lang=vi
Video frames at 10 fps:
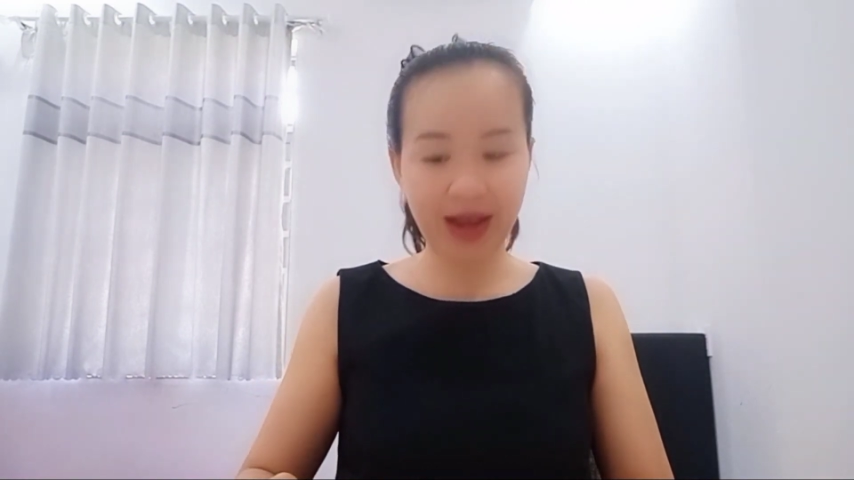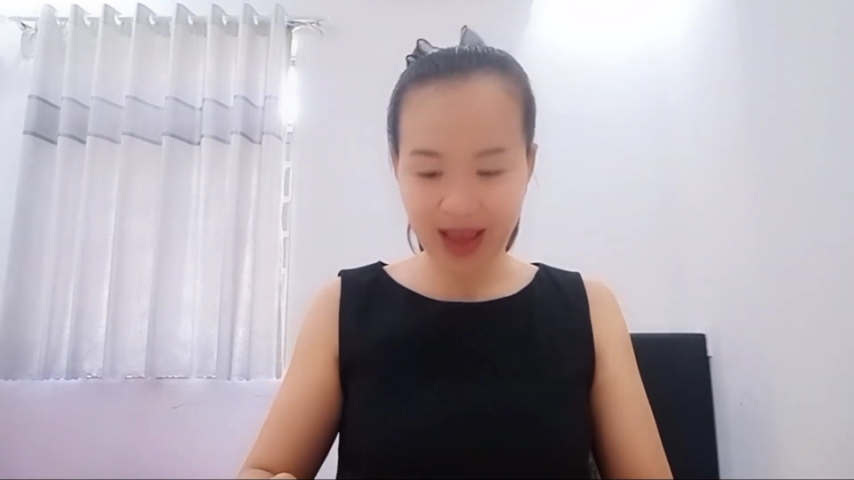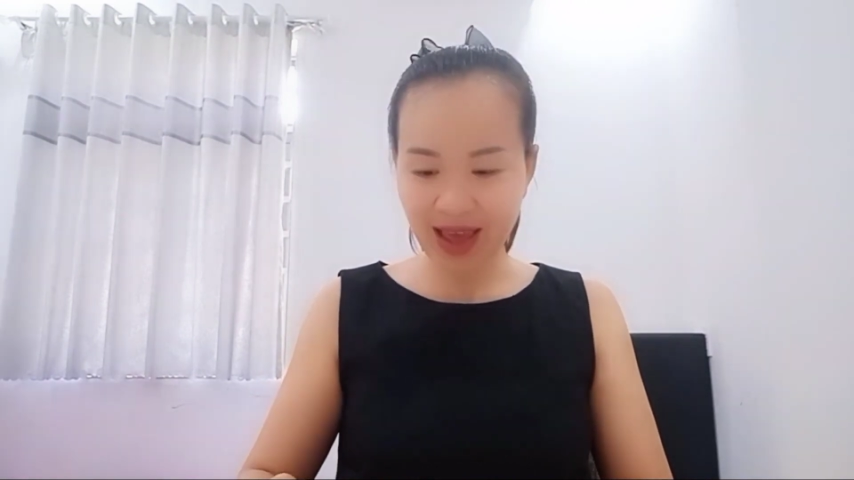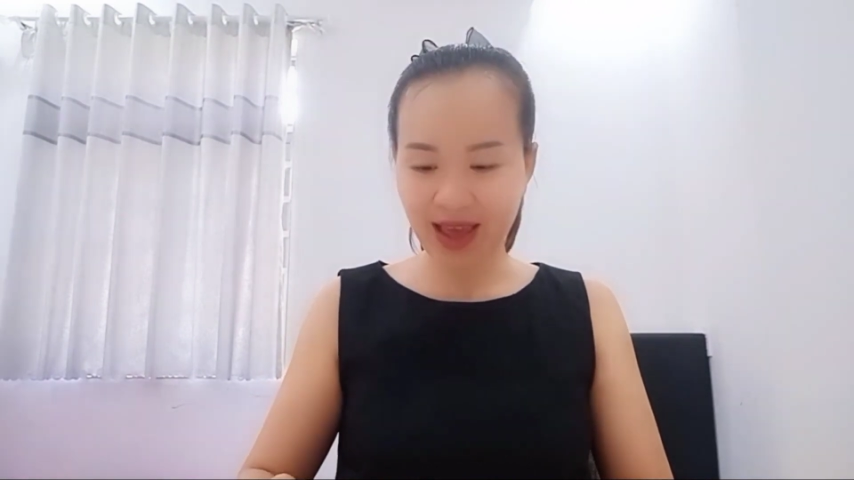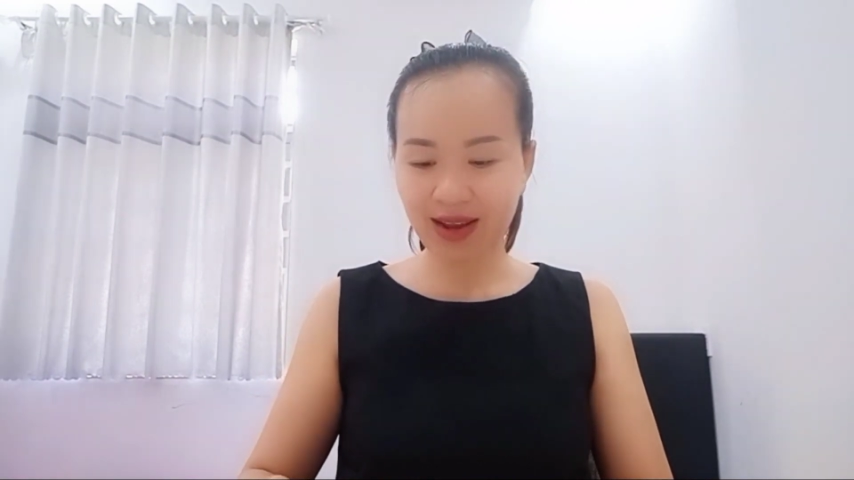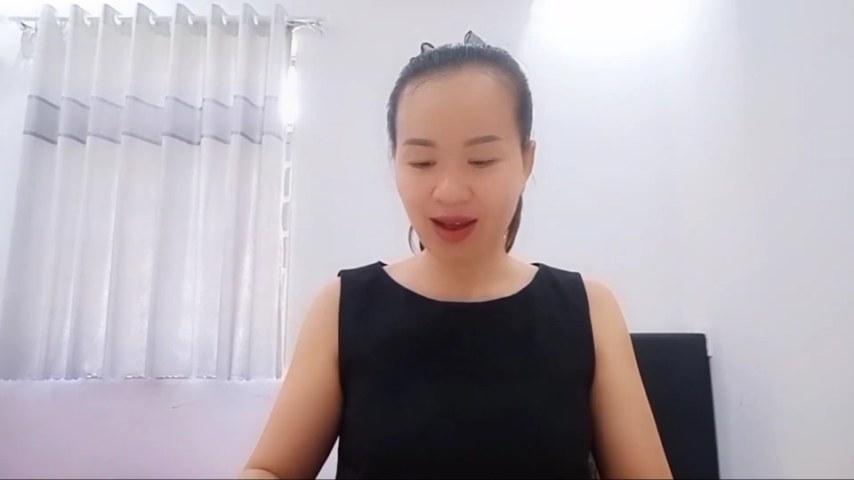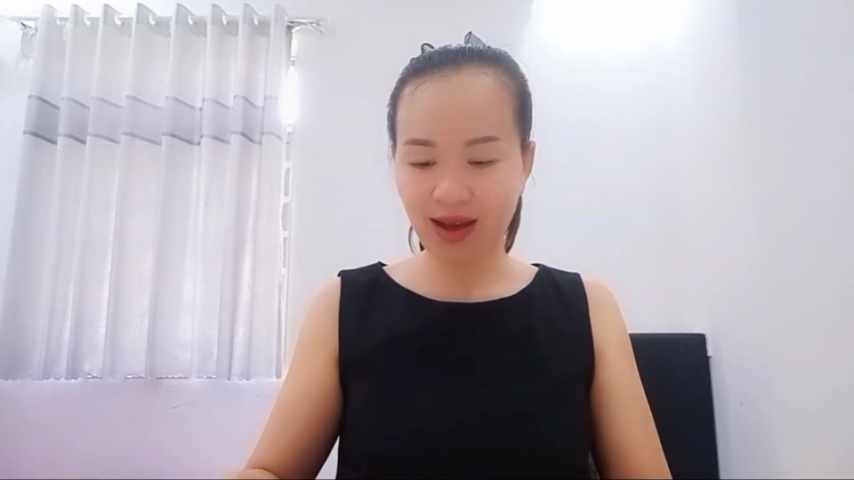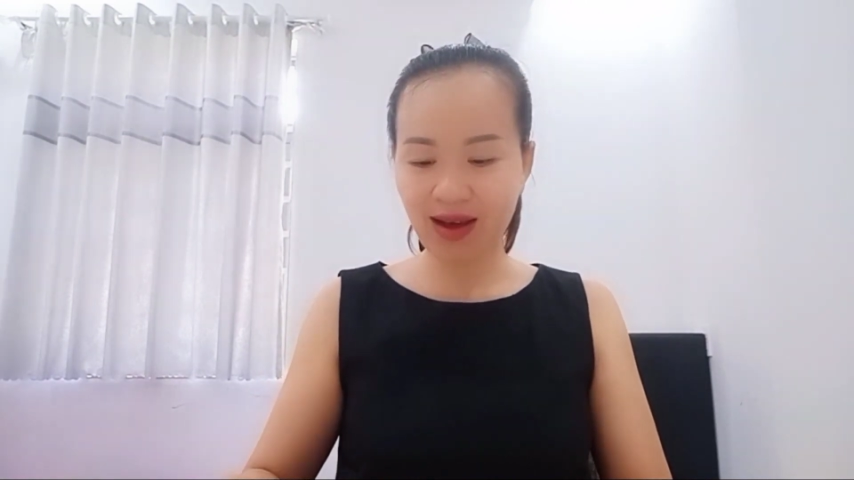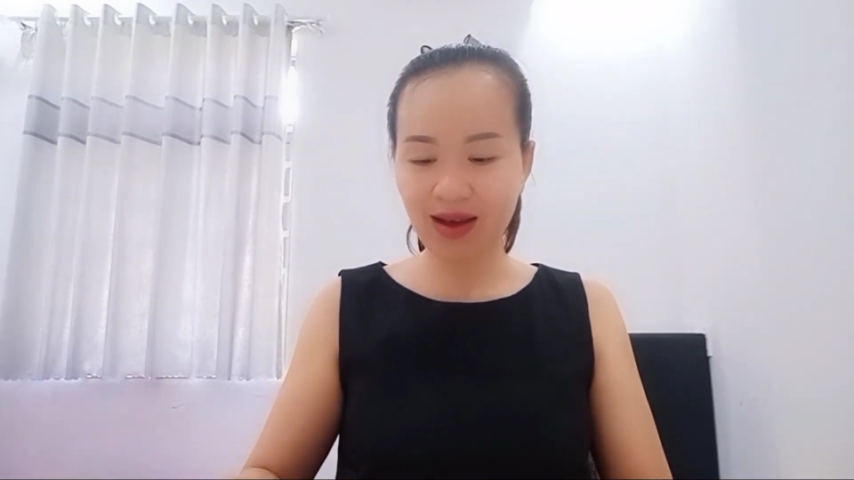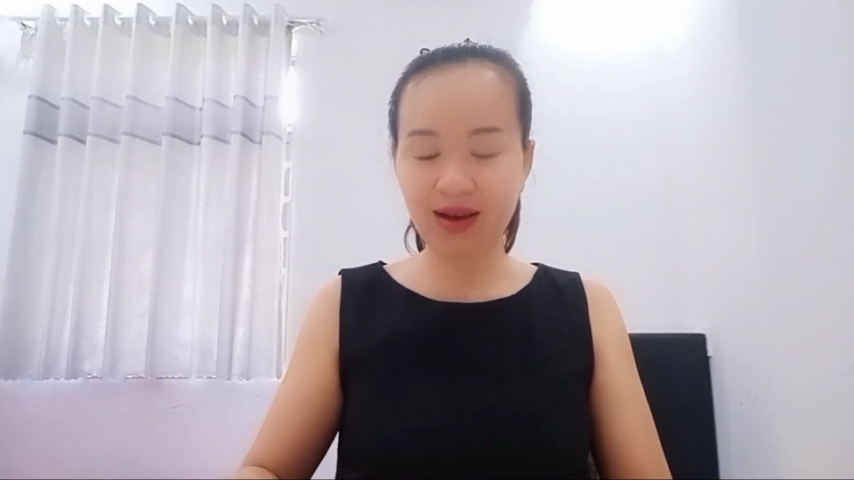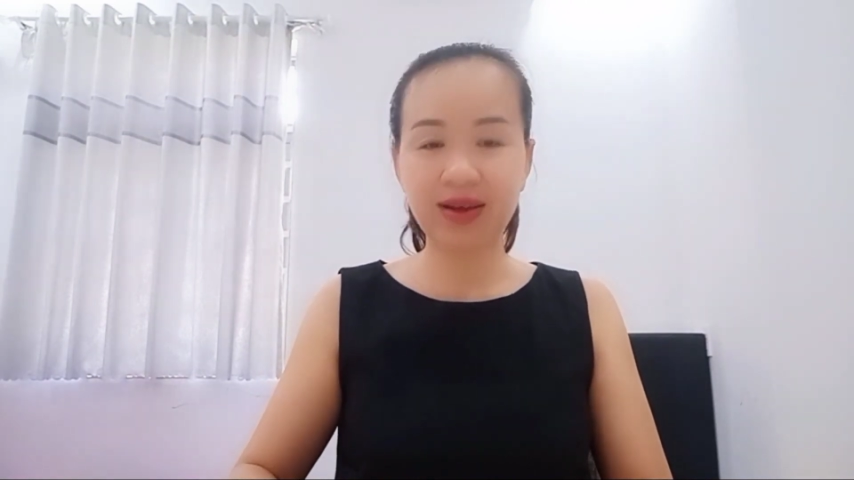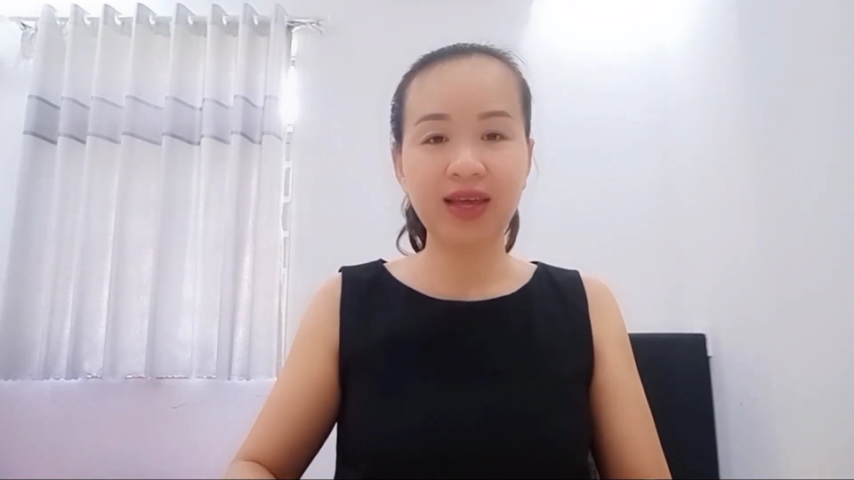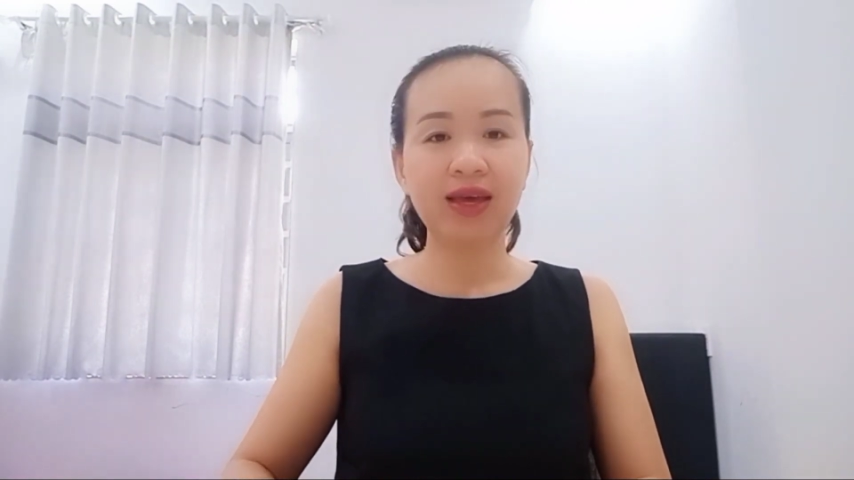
Nga à,